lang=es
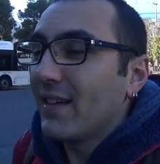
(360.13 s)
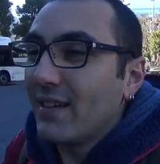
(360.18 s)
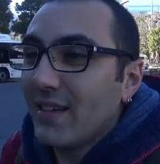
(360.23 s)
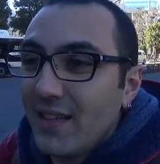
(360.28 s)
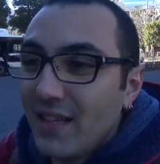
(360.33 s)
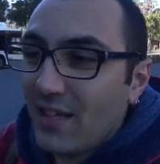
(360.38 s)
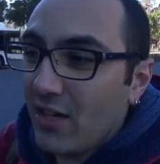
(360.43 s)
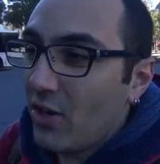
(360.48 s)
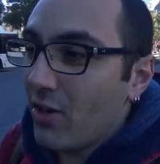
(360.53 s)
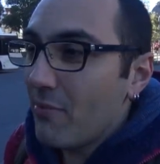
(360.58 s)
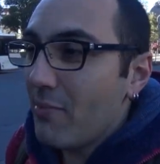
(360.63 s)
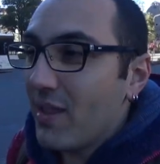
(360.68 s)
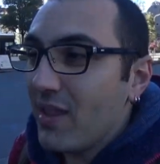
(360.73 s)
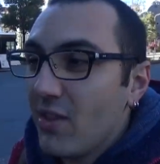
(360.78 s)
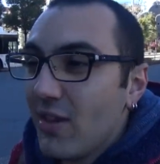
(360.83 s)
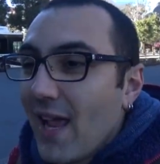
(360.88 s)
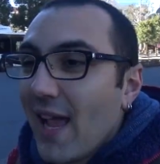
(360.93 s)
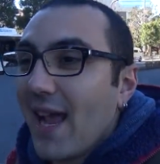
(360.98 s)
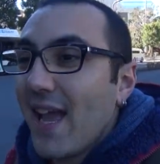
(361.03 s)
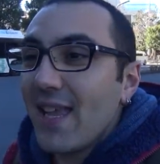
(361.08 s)
Digo en medio
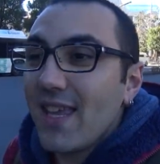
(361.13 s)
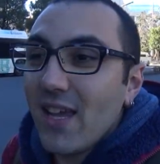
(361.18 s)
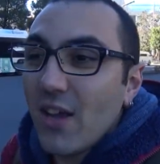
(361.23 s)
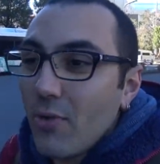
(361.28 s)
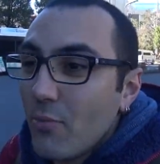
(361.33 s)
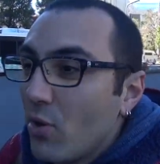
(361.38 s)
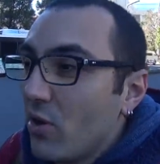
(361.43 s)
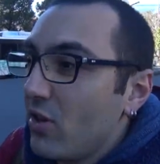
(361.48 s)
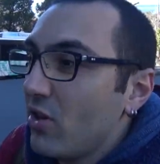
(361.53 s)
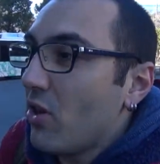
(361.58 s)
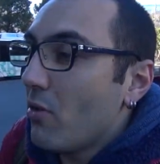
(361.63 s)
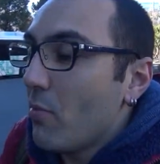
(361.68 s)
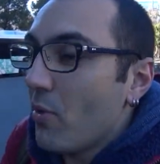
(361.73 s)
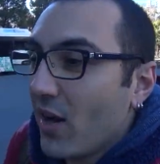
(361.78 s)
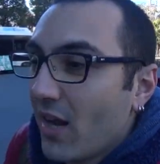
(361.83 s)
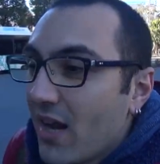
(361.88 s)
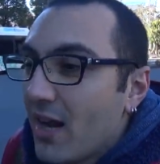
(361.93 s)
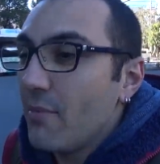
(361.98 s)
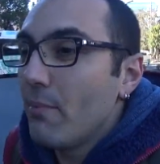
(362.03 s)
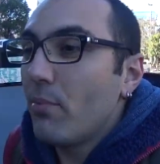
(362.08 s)
de la calle, como digo por
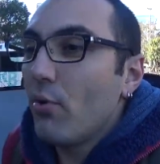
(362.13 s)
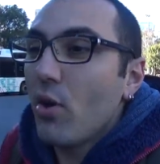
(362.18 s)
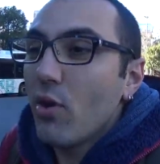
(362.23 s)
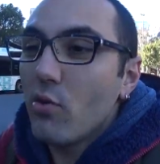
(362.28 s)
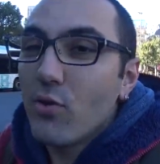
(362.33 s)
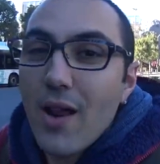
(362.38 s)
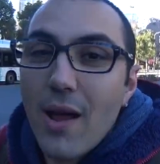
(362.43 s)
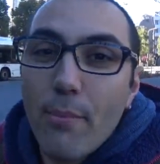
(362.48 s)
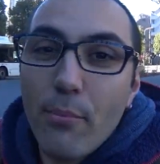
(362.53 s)
ejemplo en una